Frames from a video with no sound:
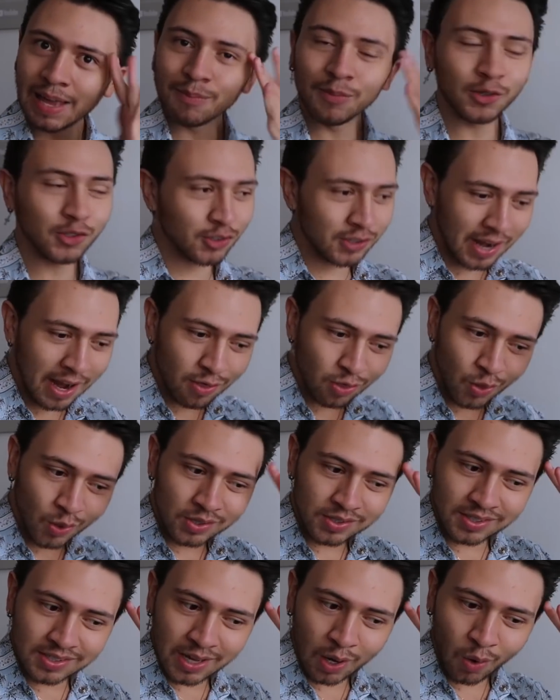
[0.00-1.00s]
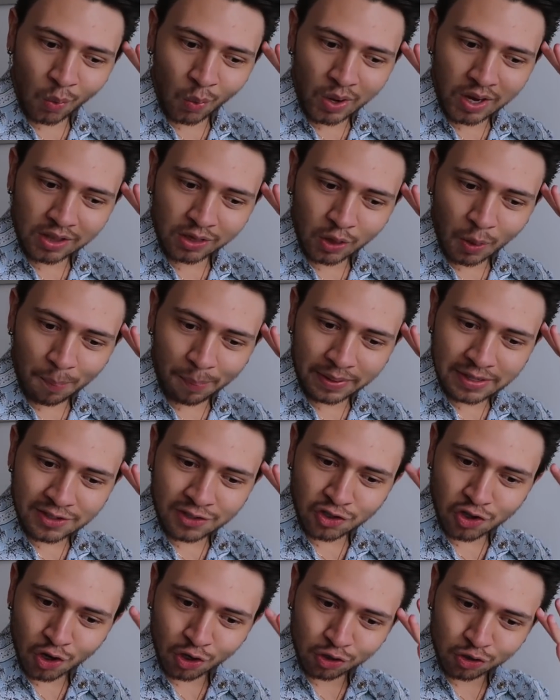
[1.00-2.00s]
ahí mostrando ese culito
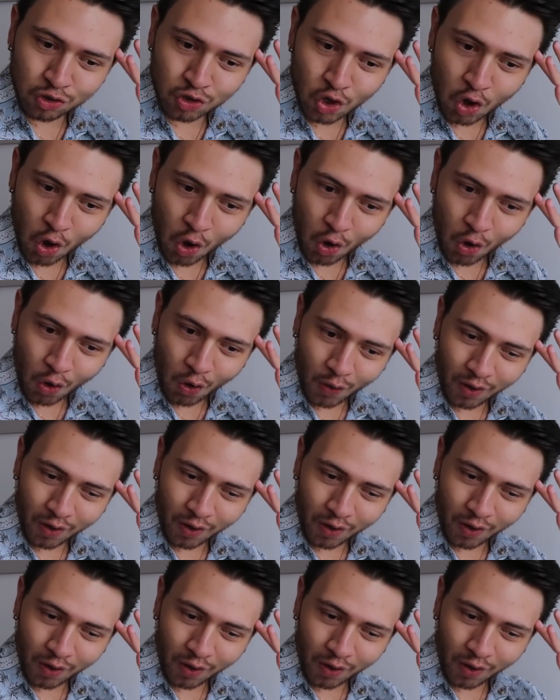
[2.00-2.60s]
precioso.